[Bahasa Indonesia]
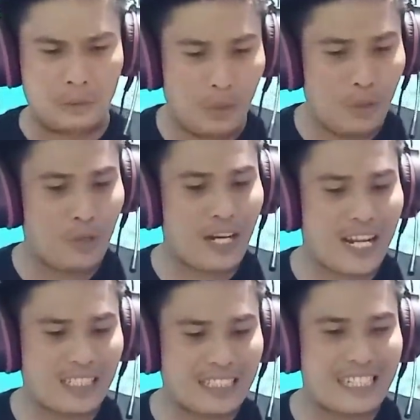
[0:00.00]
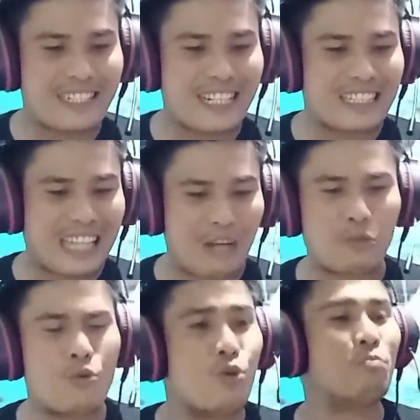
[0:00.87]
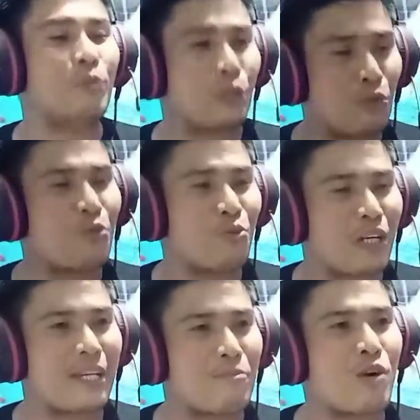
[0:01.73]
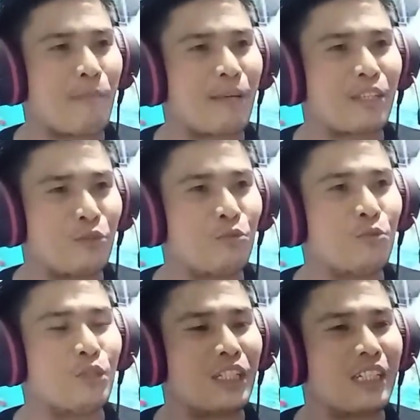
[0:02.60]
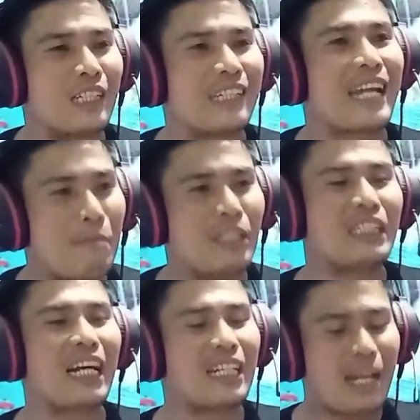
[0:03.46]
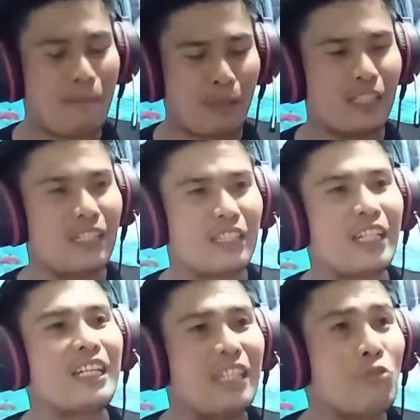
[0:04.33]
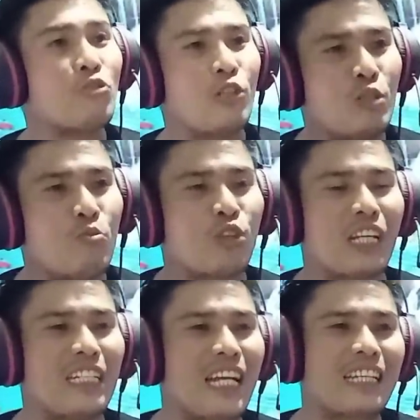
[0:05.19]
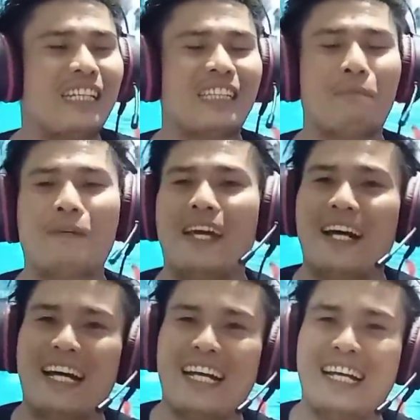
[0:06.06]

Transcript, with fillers: orang Kristen tahu, oh betul juga ya Muhammad itu uh, nabi. Karena apa? Ya dia sudah disebutkan di Alkitab ya.